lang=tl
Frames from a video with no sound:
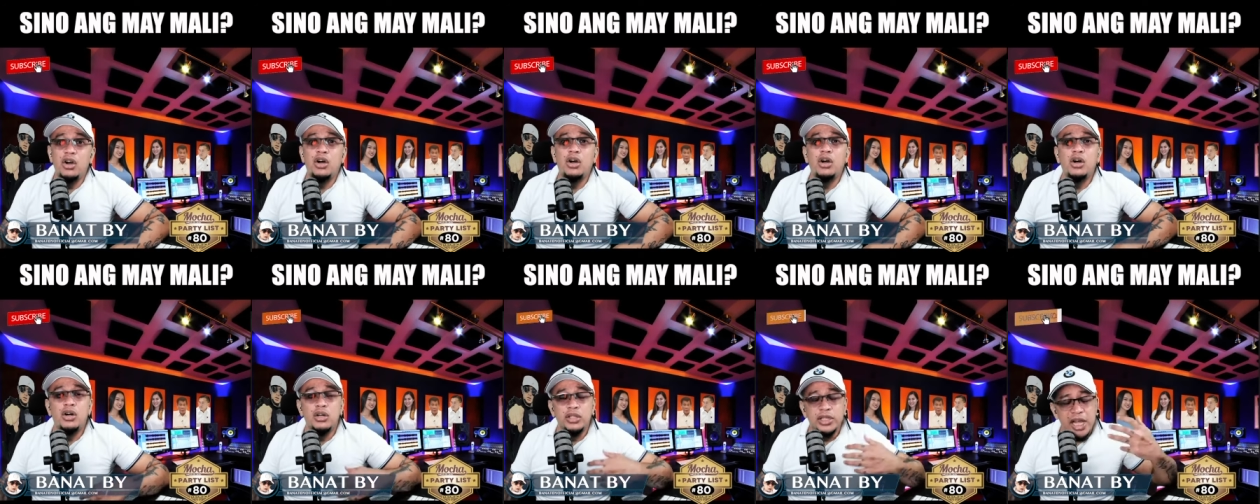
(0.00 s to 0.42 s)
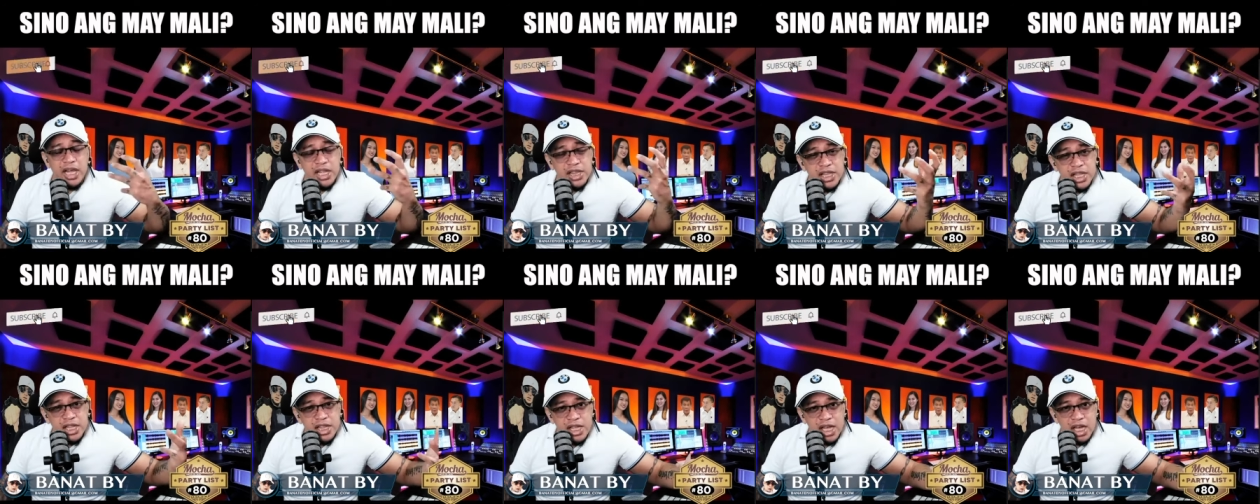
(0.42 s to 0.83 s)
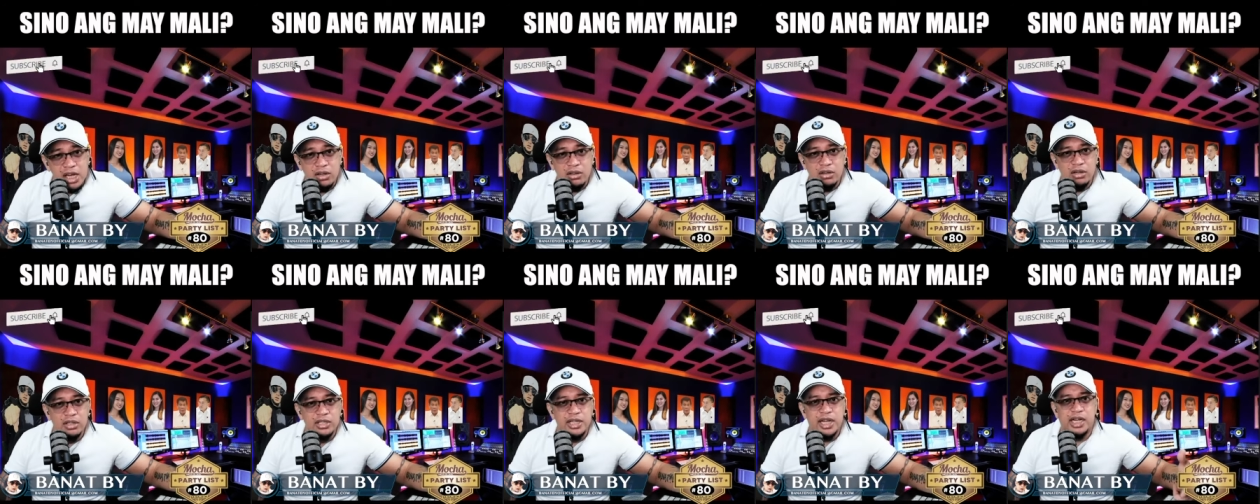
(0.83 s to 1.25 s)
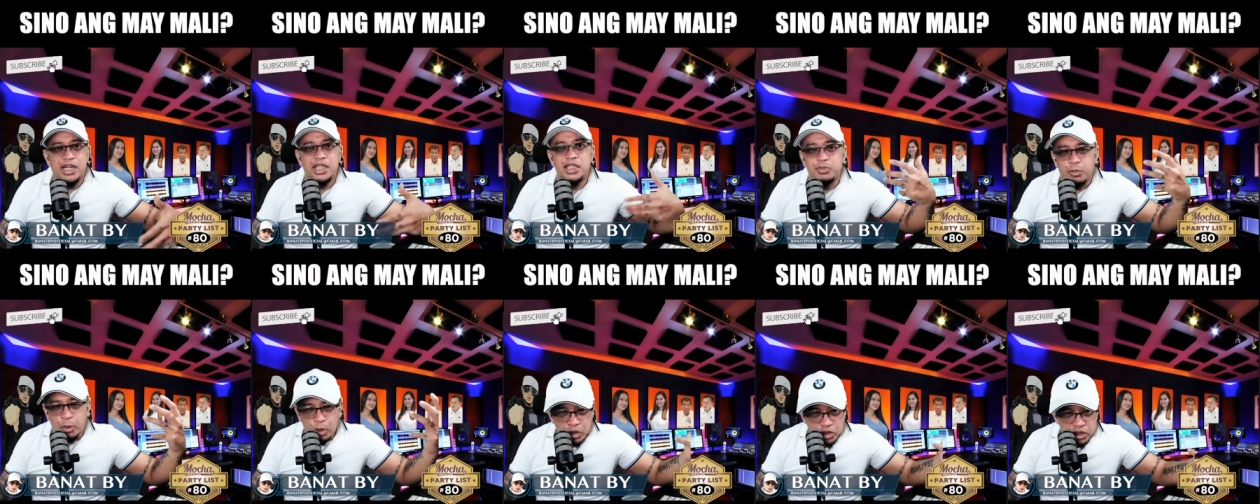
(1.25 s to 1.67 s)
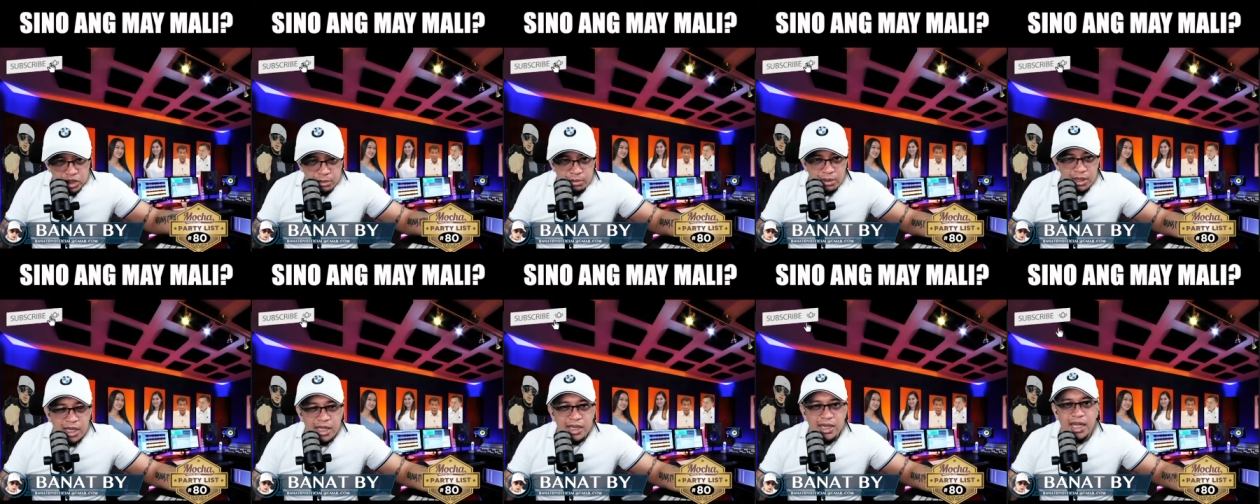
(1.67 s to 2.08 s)
Oo, naintindihan ko na
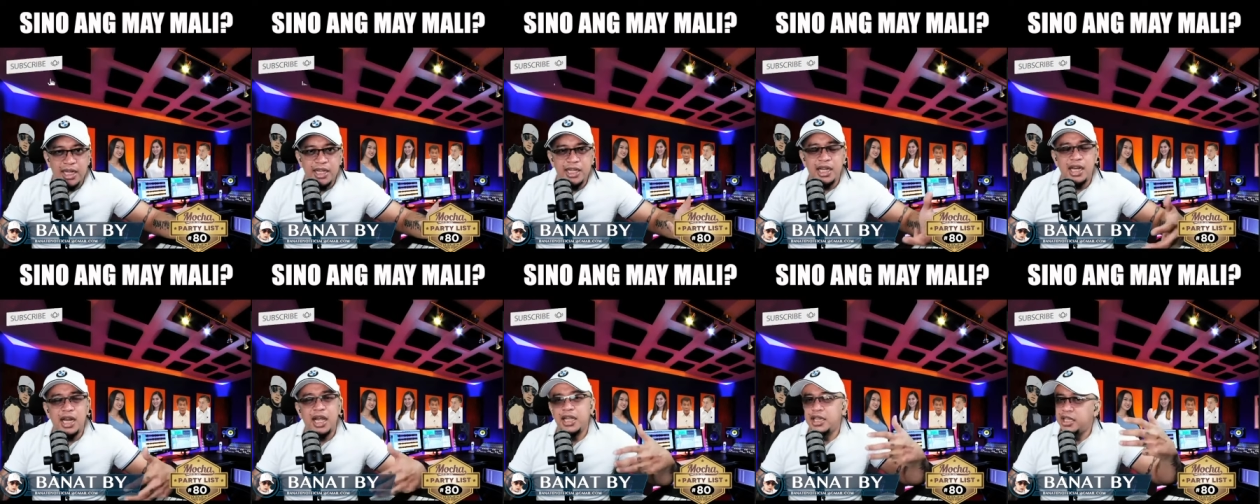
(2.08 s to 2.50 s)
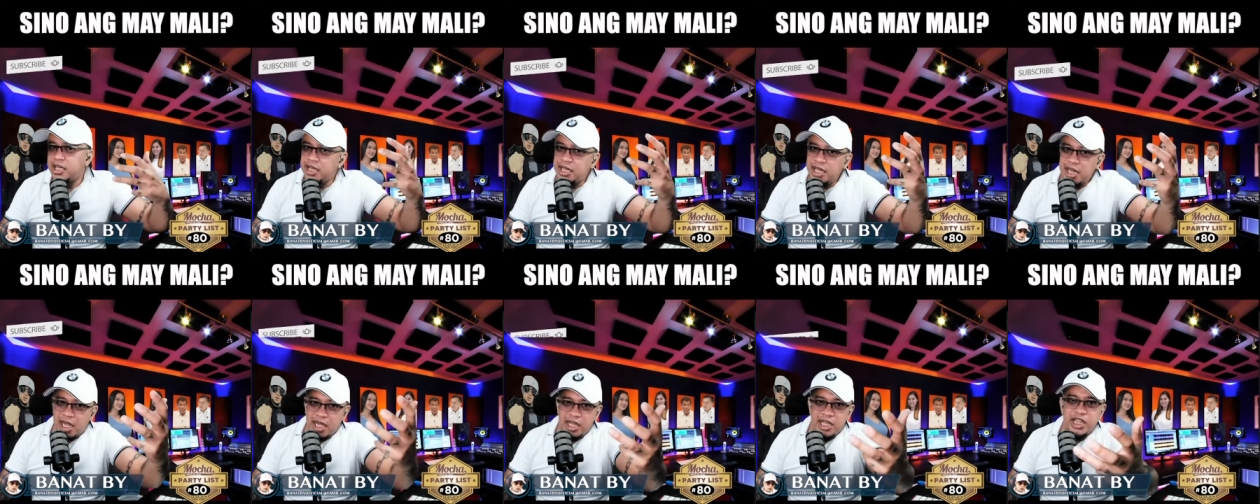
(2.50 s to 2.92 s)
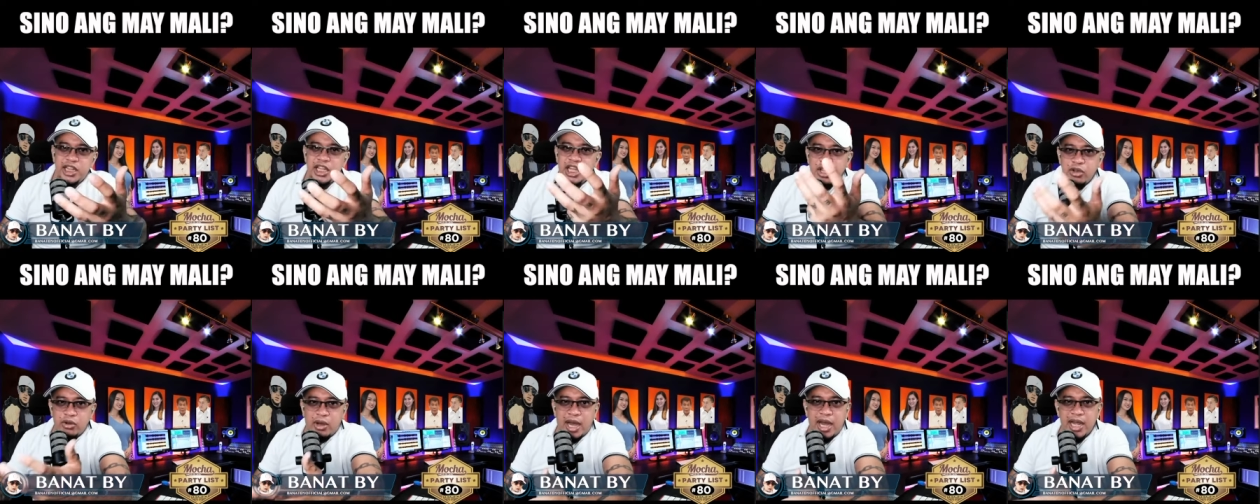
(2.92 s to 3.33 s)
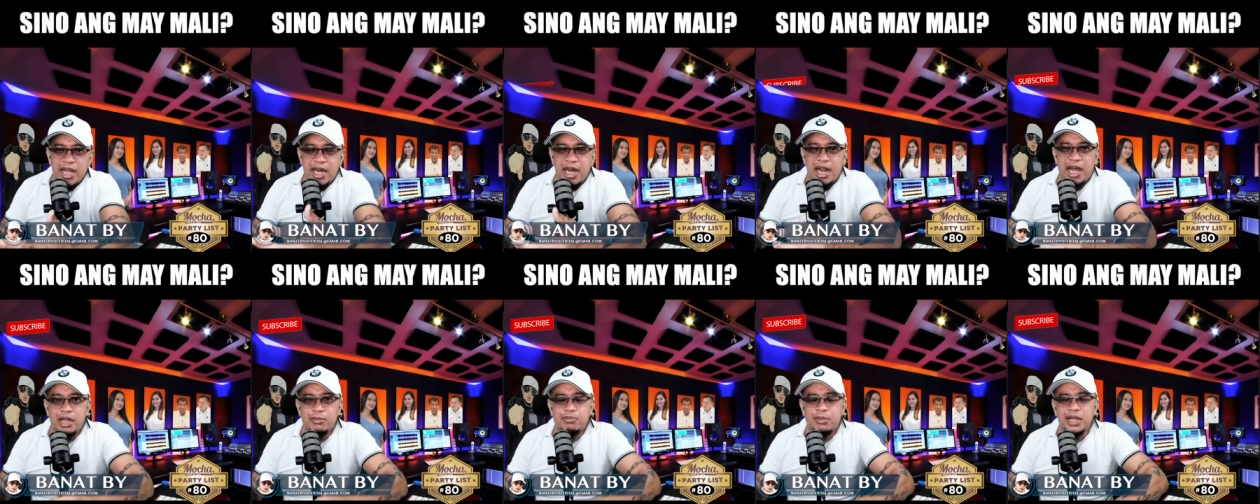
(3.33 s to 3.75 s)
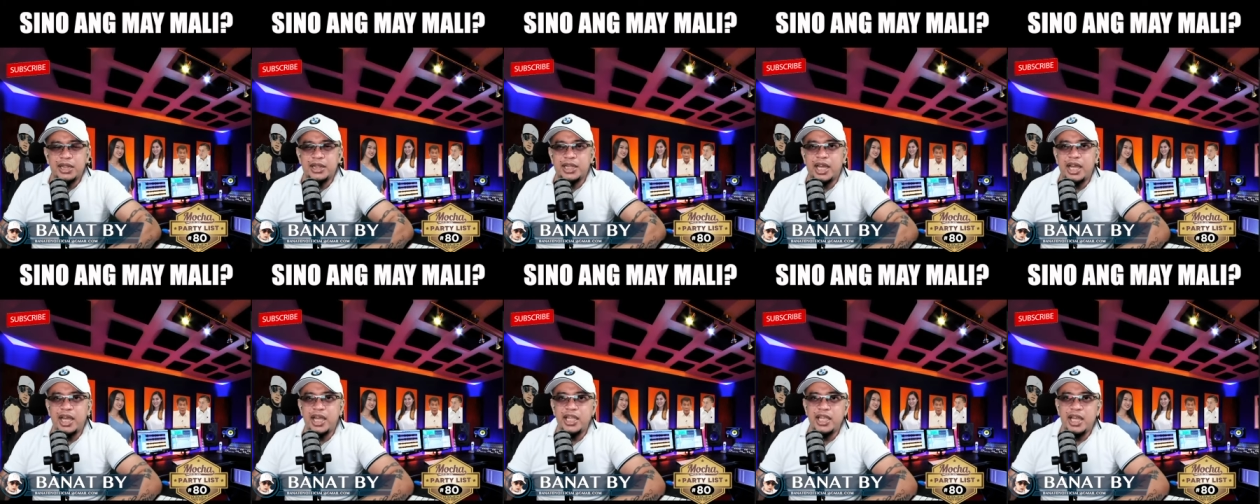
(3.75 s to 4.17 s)
responsibilidad nila, hindi nila hindi nyo kaya lahat
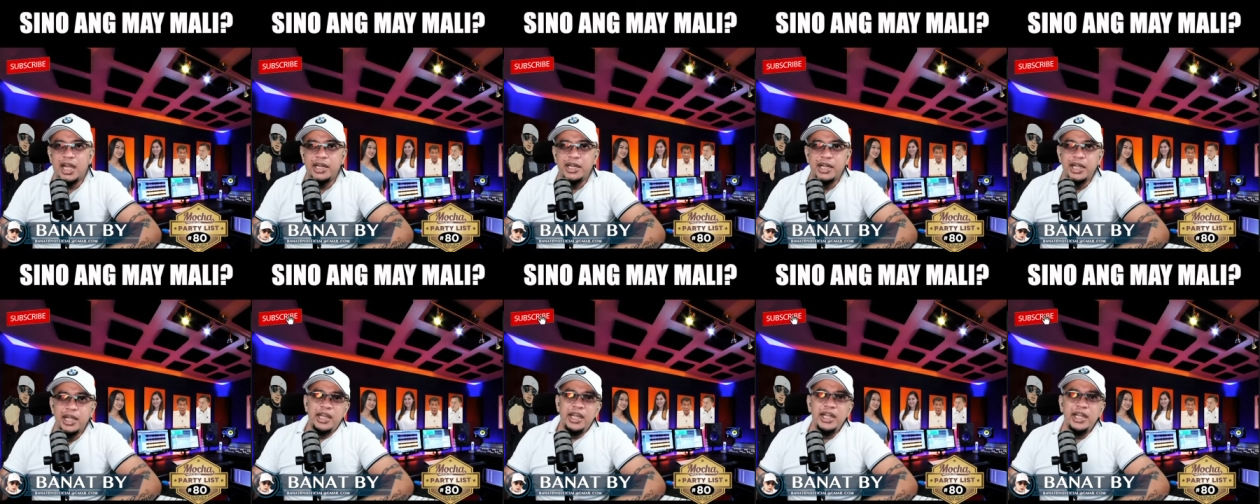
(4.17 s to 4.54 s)
bantayan yan.